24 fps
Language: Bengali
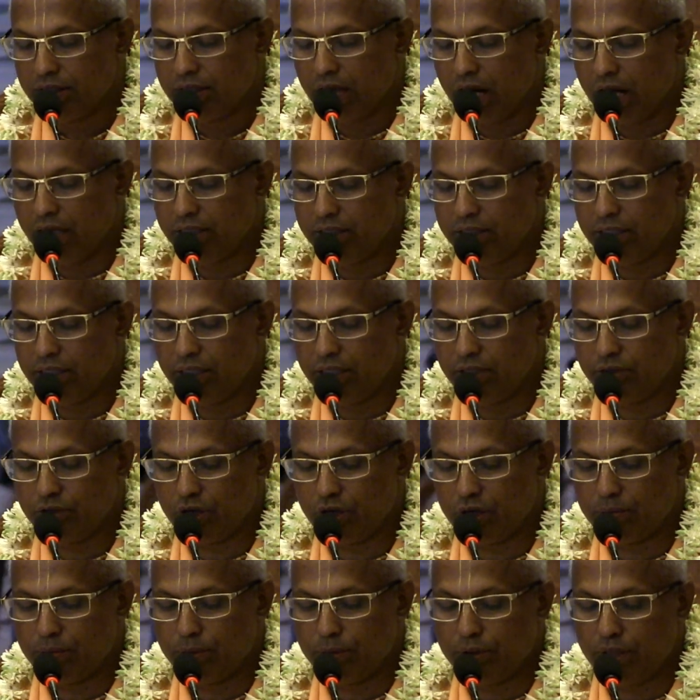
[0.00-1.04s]
তাই তিনি
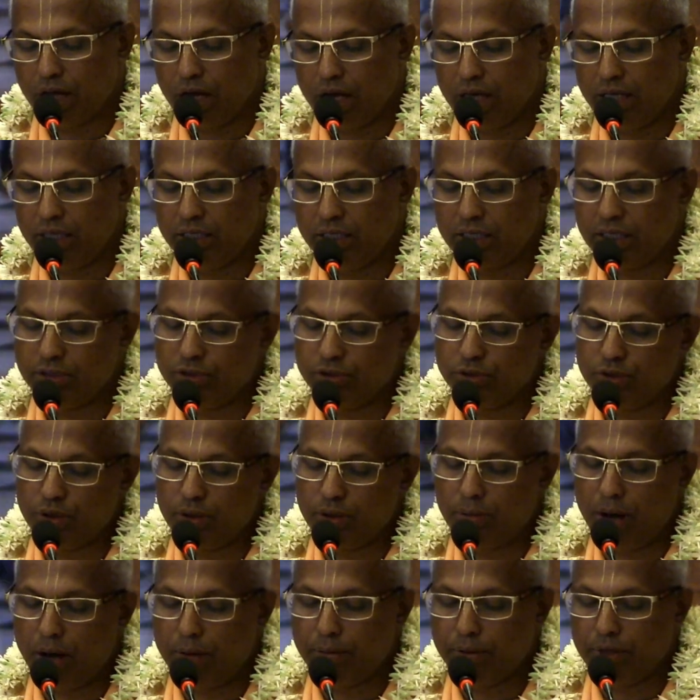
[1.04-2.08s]
সর্বদাই কৃষ্ণ
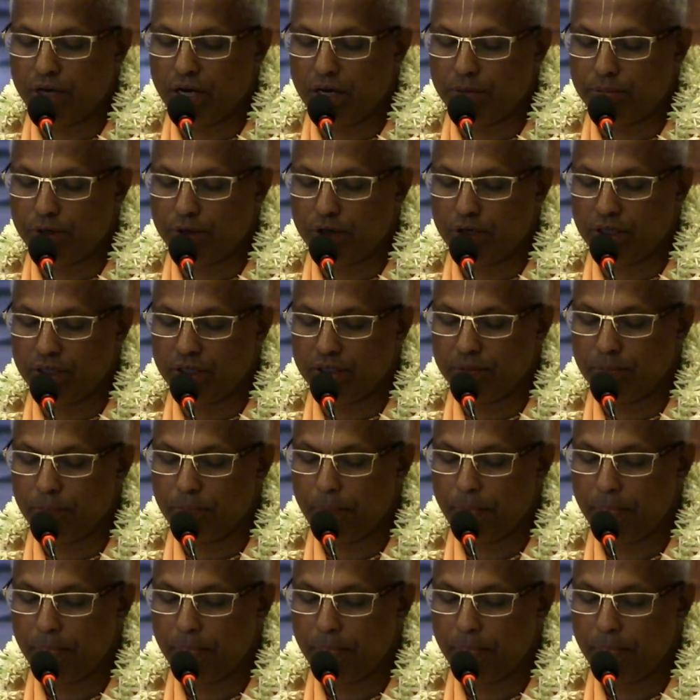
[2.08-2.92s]
ভাবনাময়